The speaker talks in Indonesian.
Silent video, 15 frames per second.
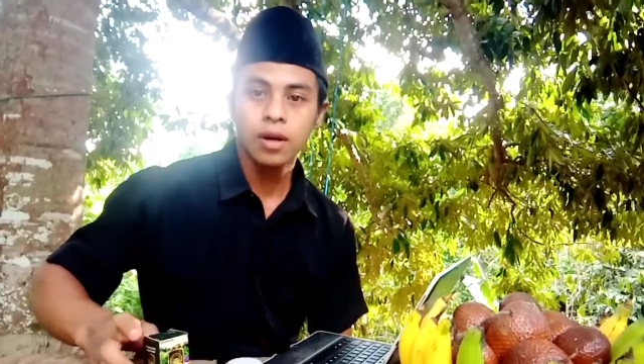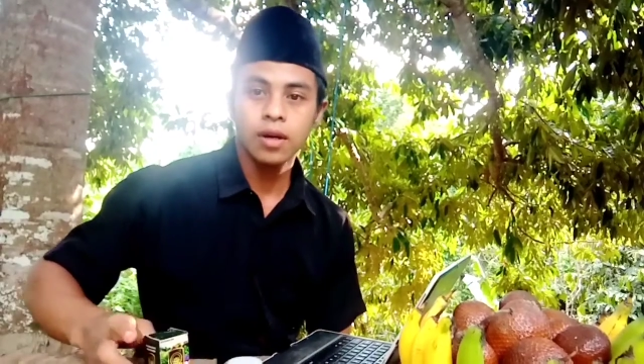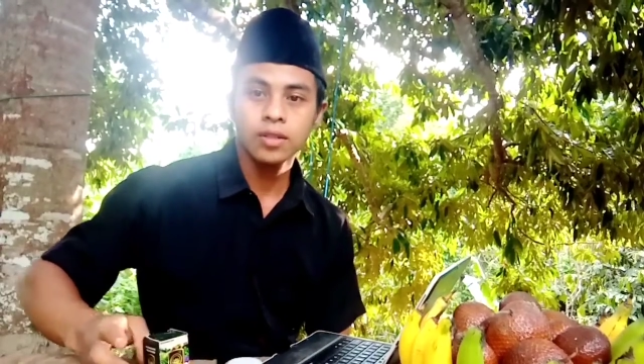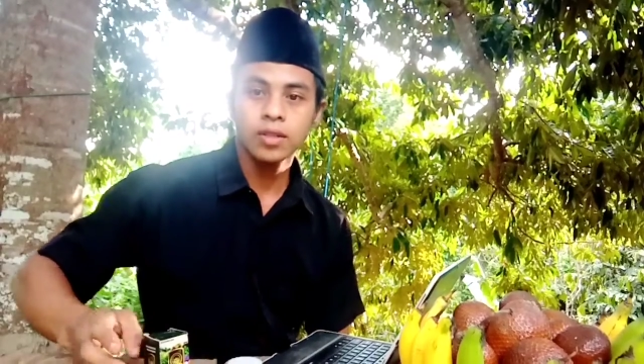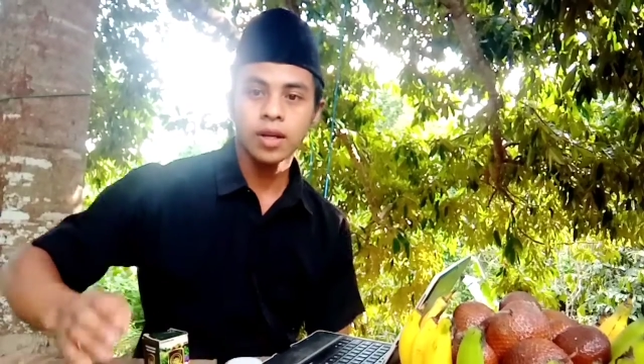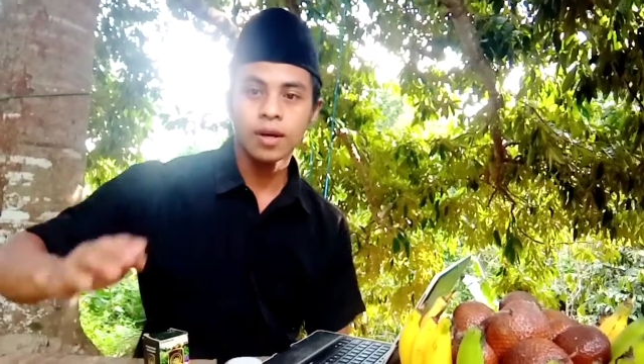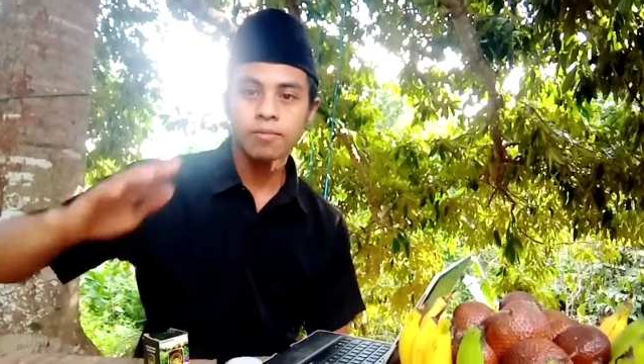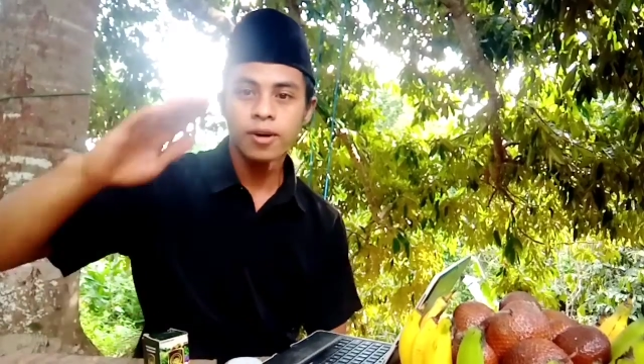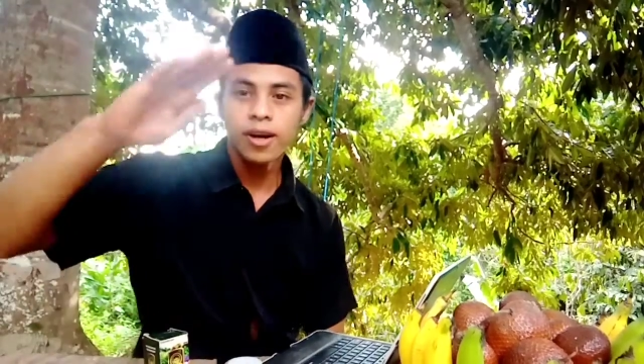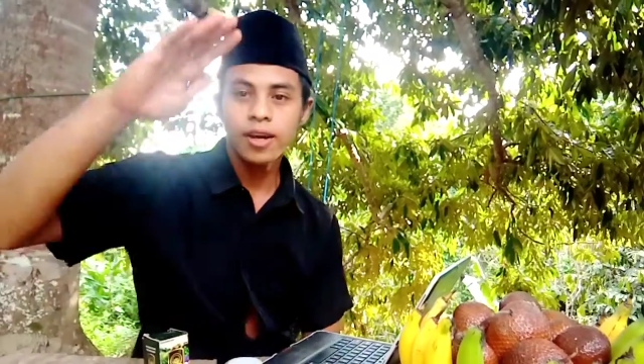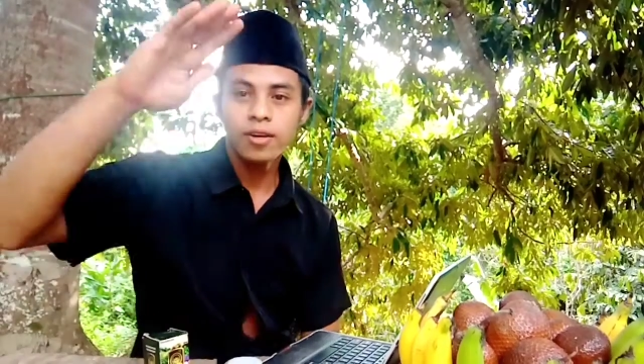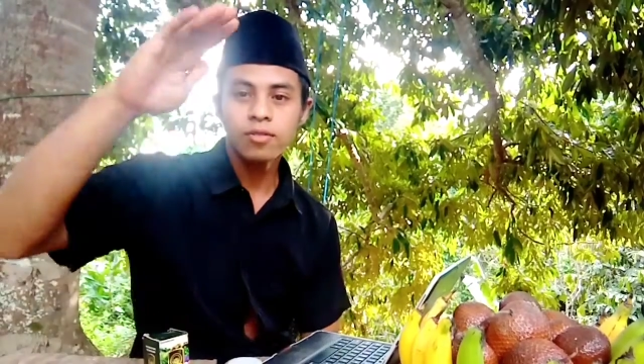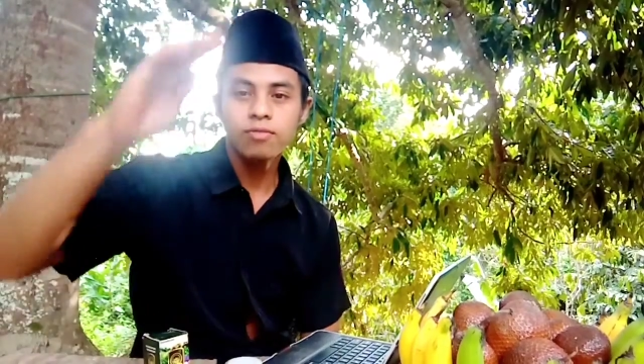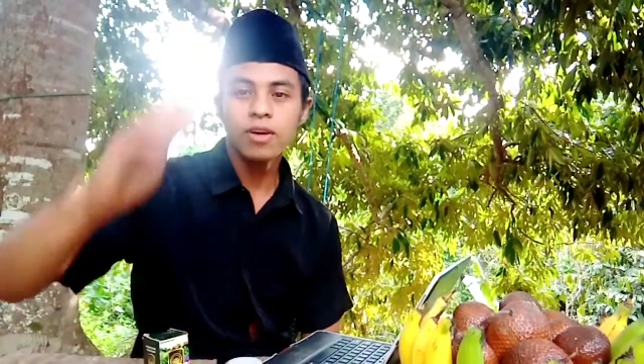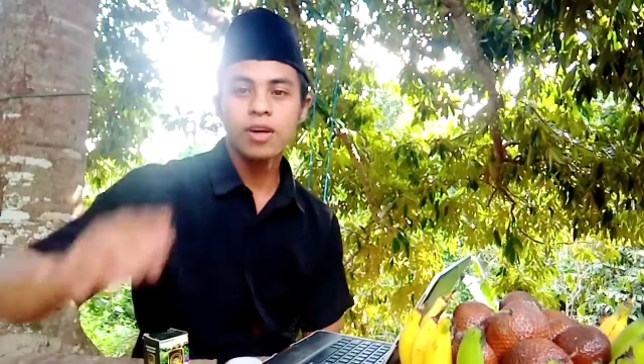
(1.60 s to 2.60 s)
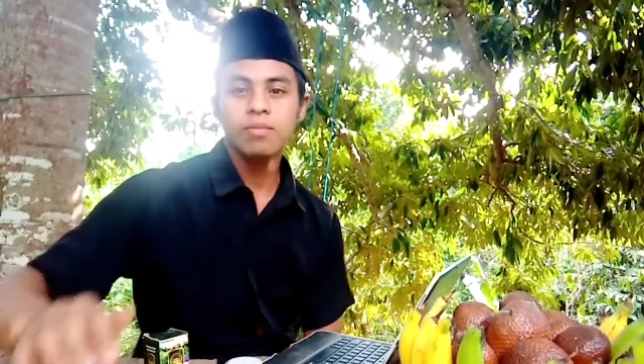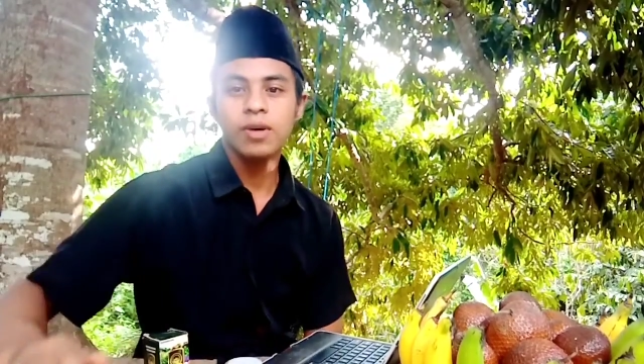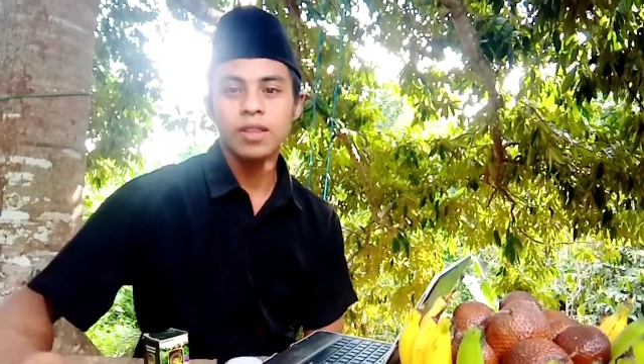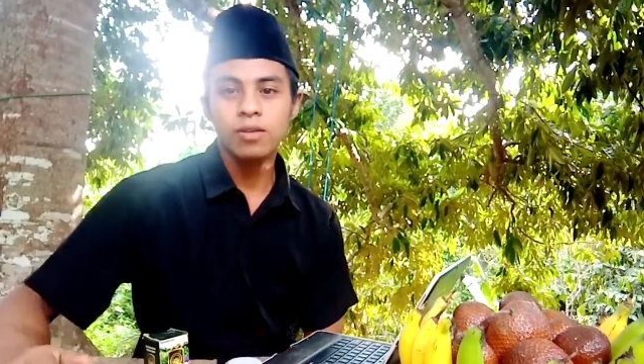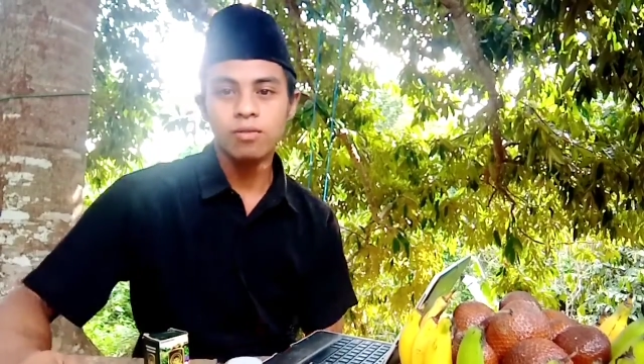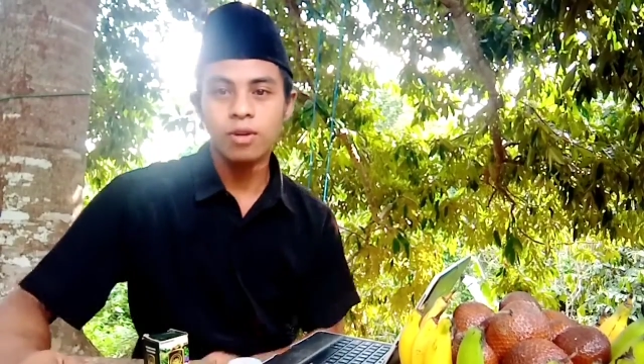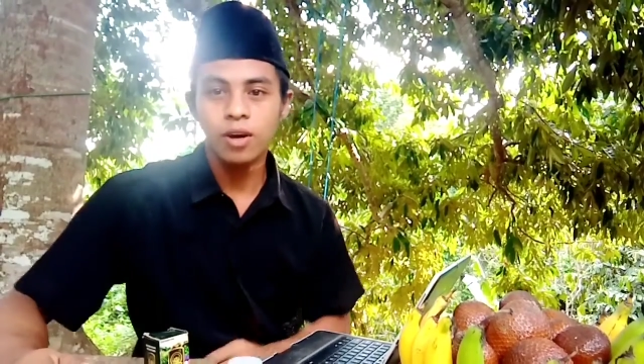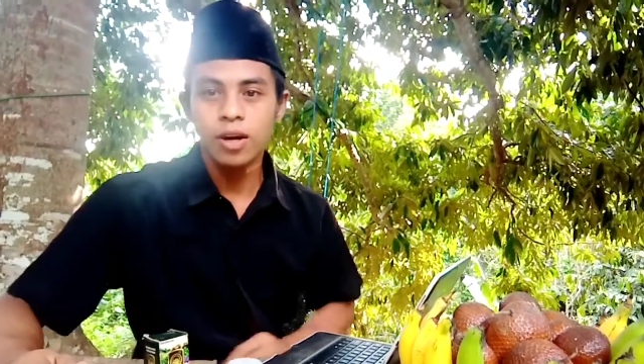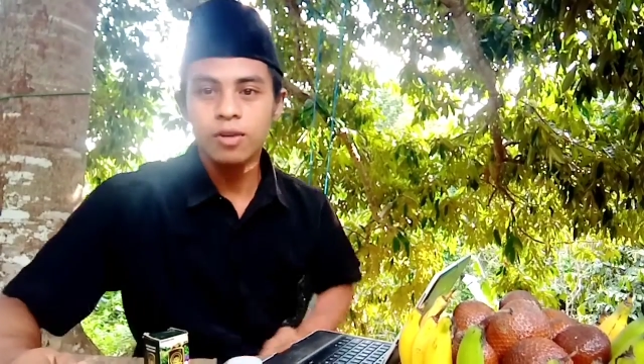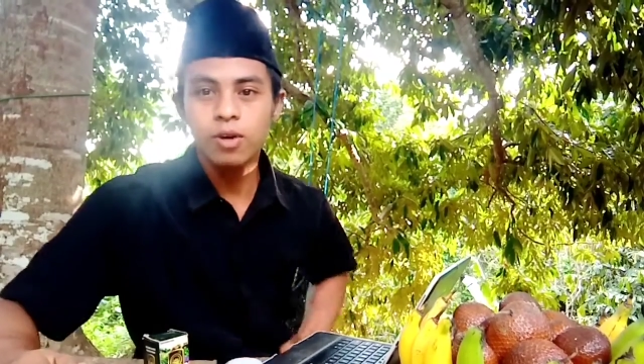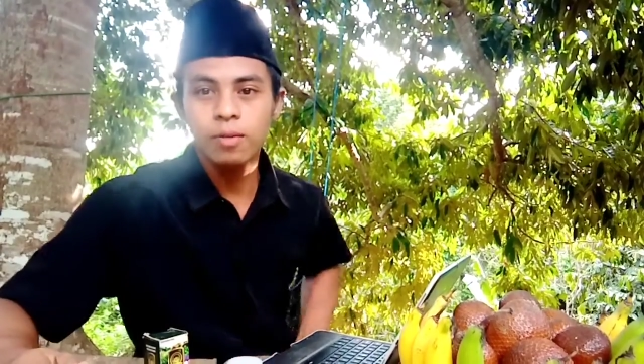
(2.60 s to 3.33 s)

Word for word: Assalamualaikum warahmatullahi